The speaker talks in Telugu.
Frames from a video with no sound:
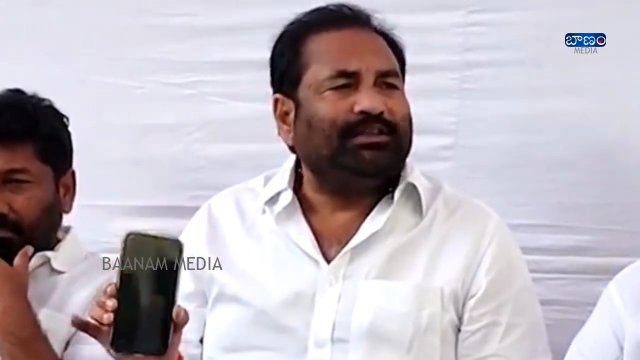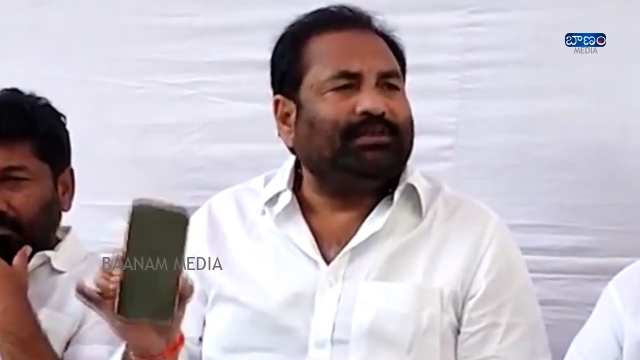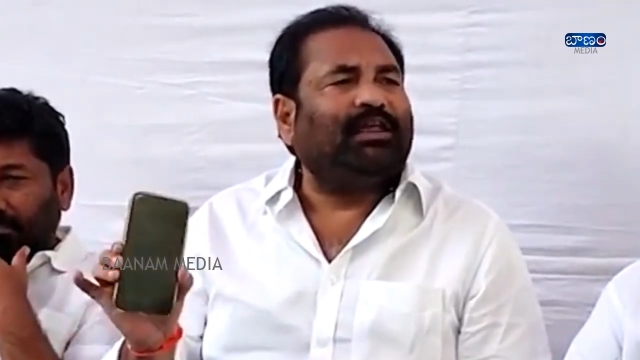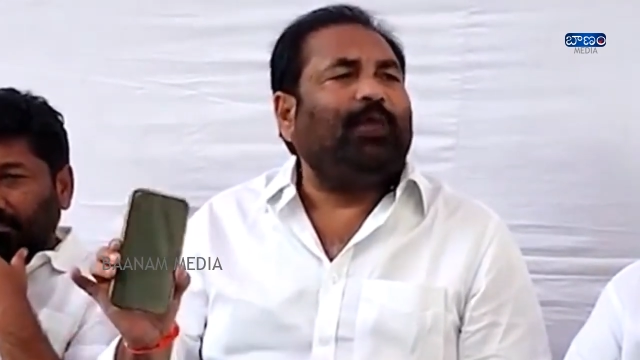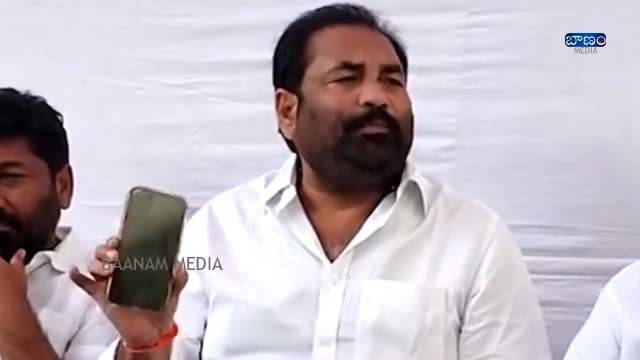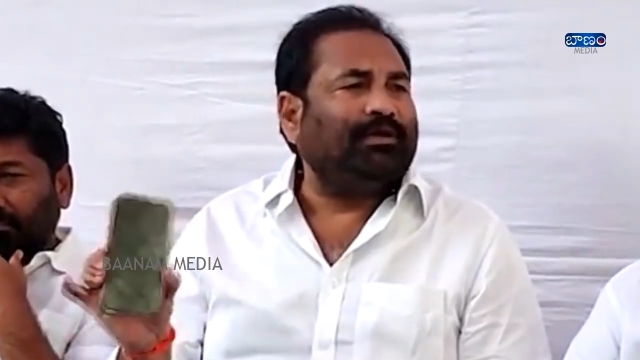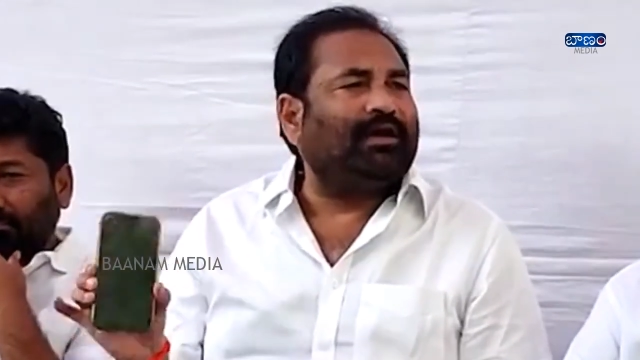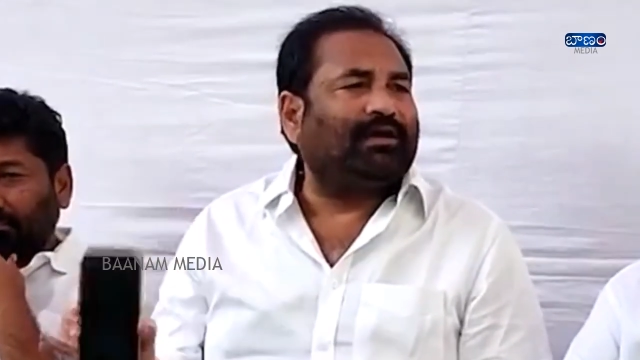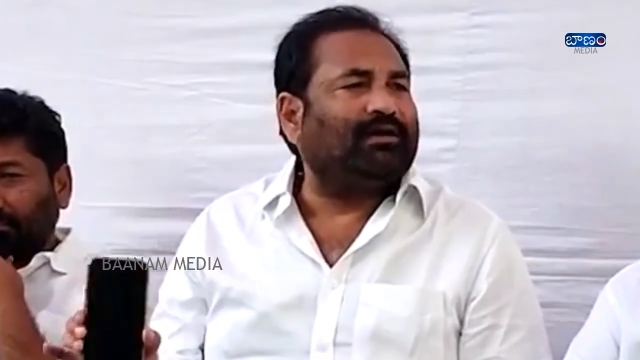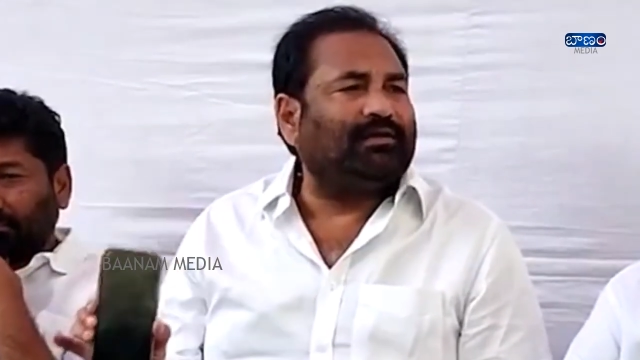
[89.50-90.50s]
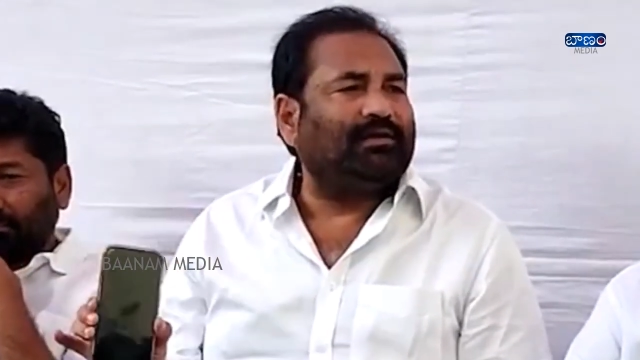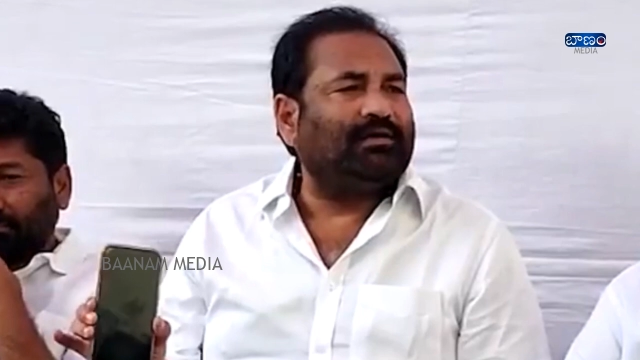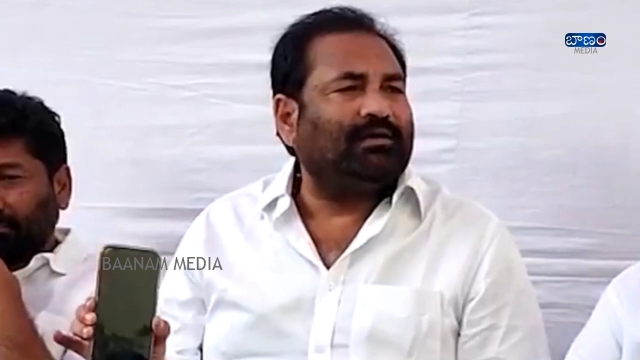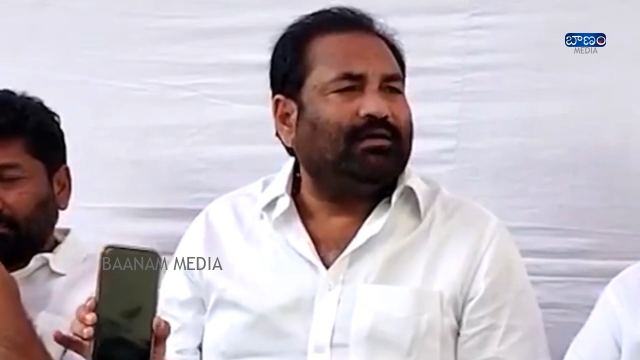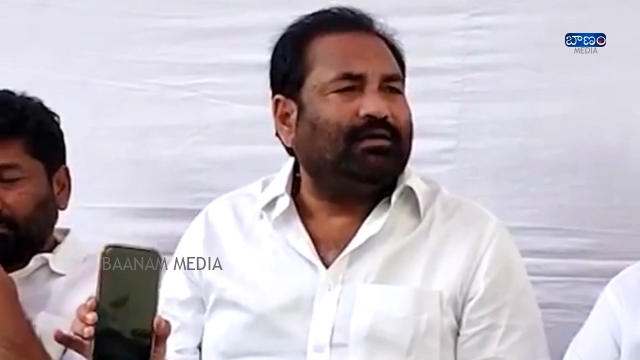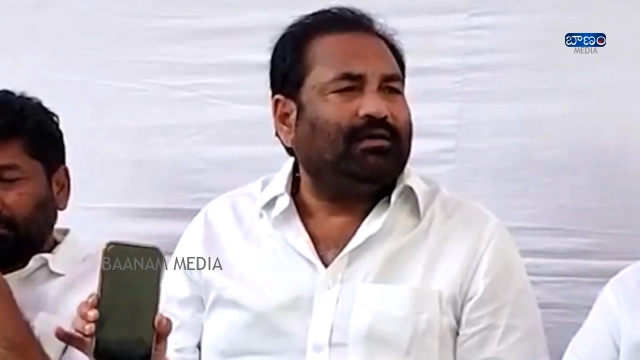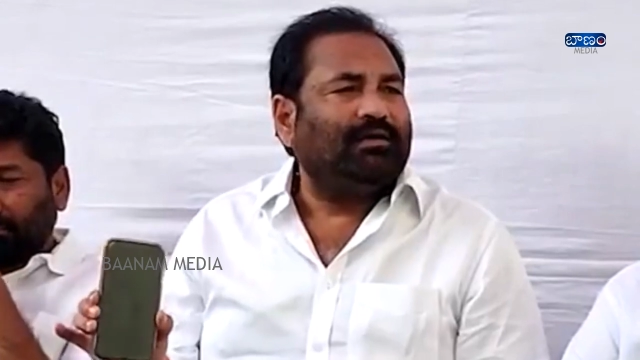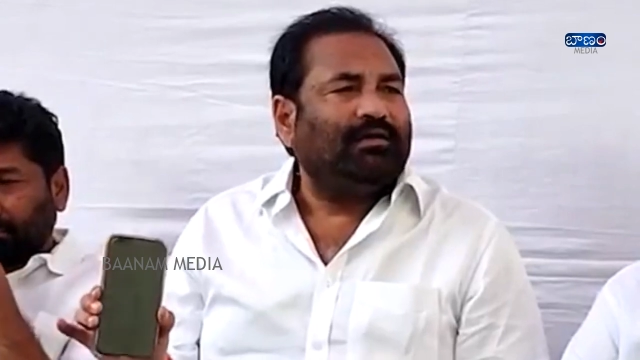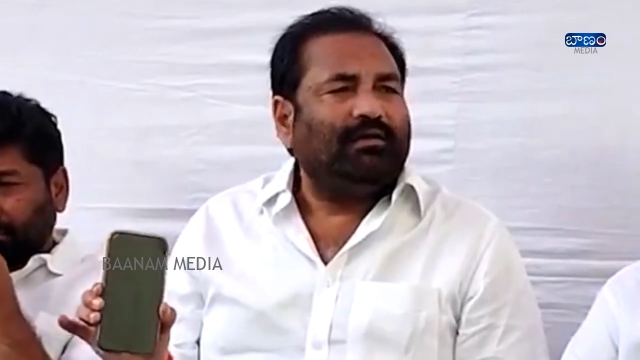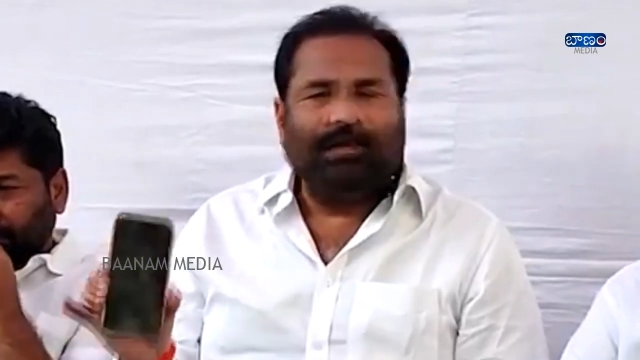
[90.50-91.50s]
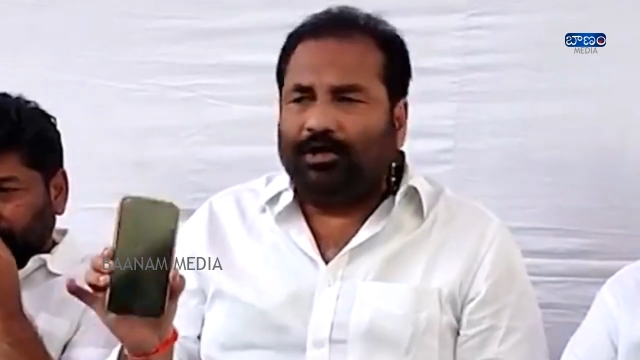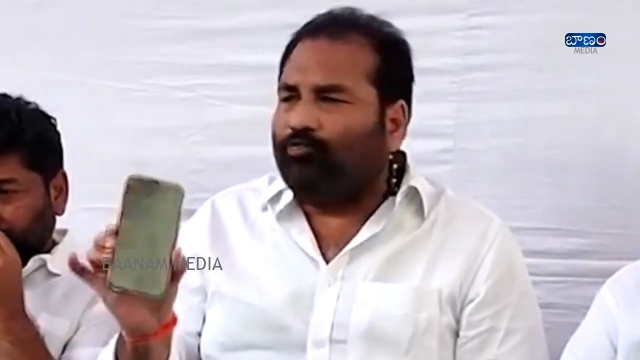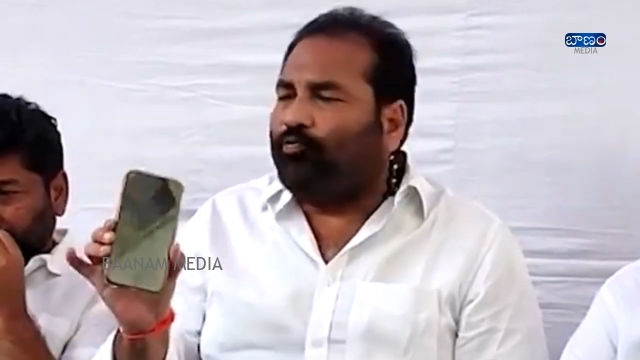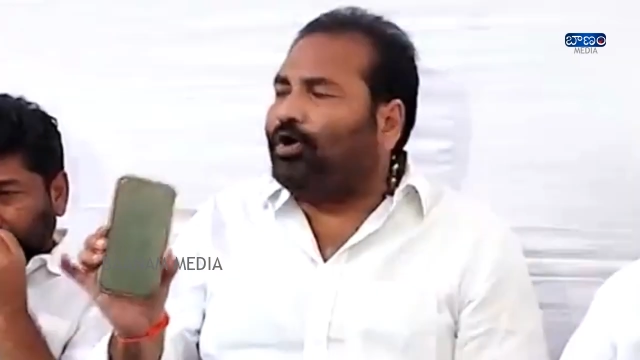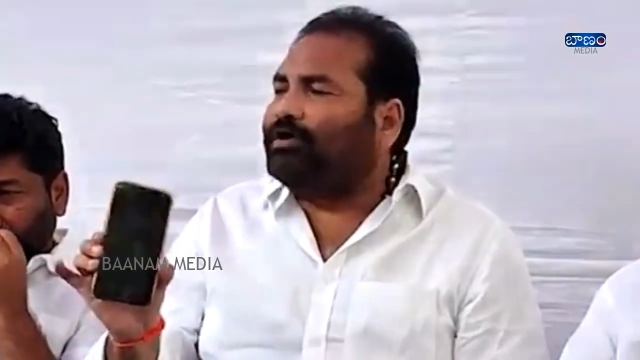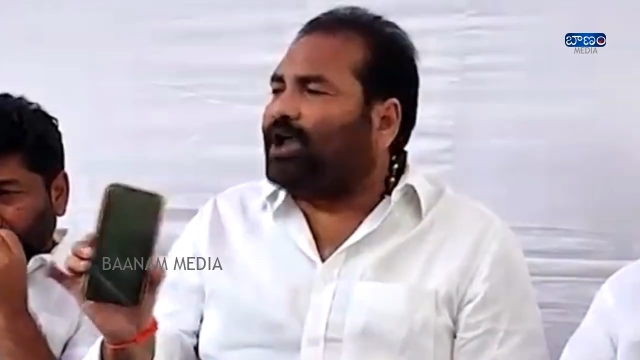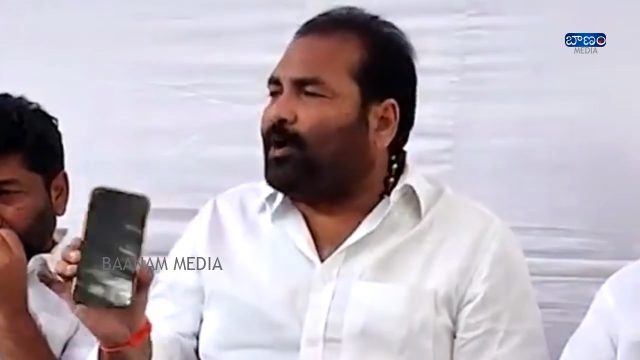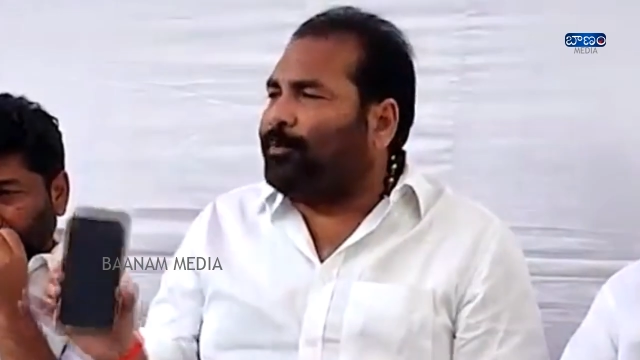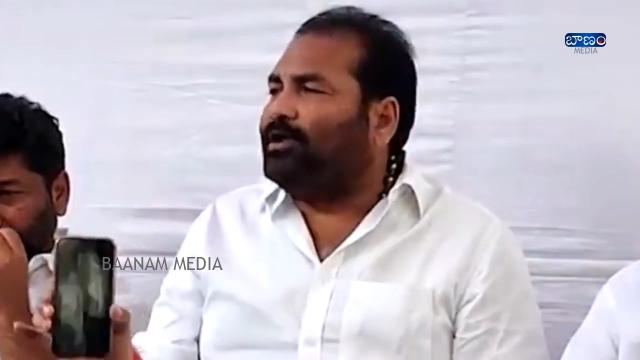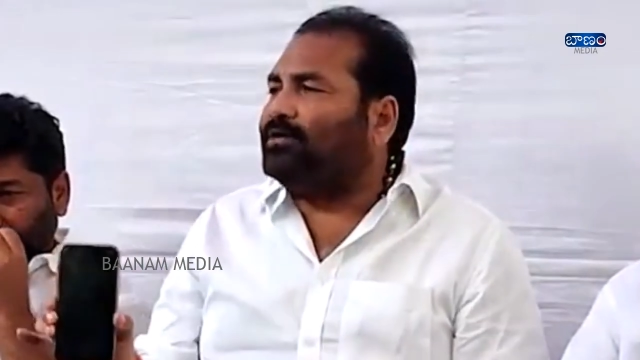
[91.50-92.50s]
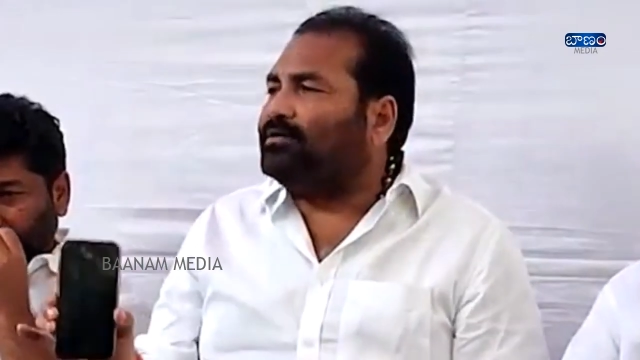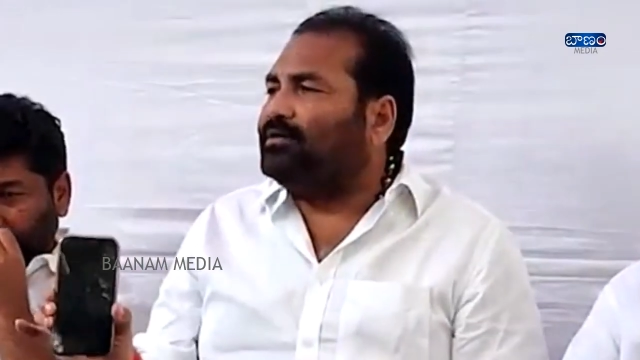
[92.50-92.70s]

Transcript: అది ట్యాపింగా కాదా నేను ఫోన్ ట్యాపింగ్